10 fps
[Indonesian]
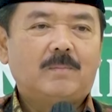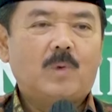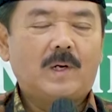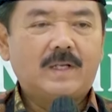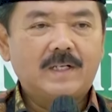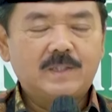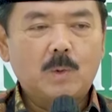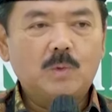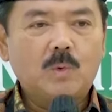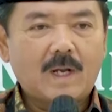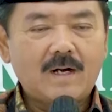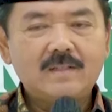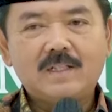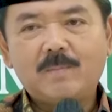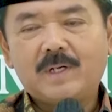mulai dari struktural
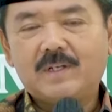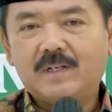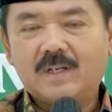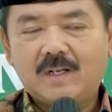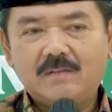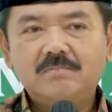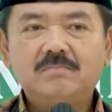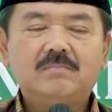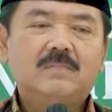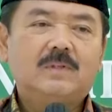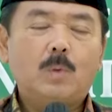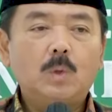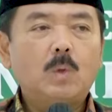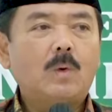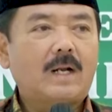sampai dengan
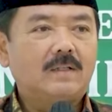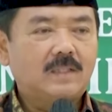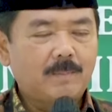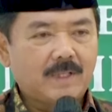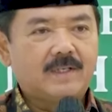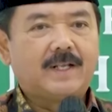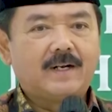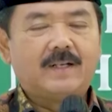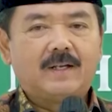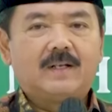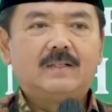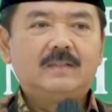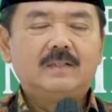kultural sampai ke daerah-daerah.